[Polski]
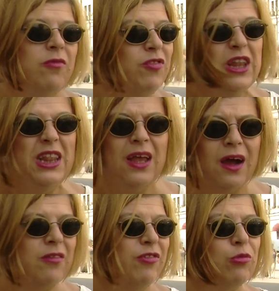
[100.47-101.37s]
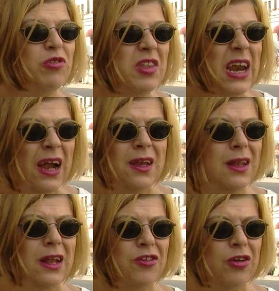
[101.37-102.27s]
w Indiach, w Australii,
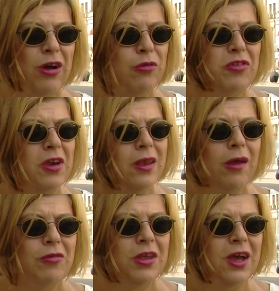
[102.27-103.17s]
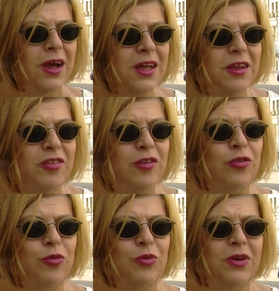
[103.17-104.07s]
dlaczego Australia unika
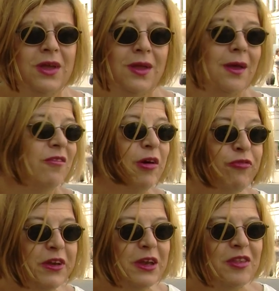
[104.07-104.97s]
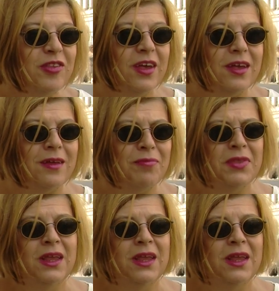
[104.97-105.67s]
kryzysu, w Afryce